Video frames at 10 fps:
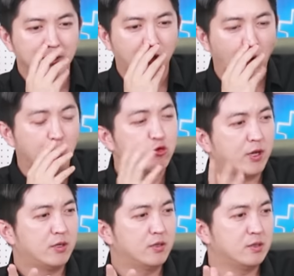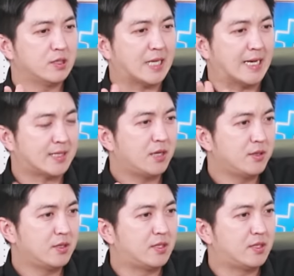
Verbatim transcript: 결국에는 자산을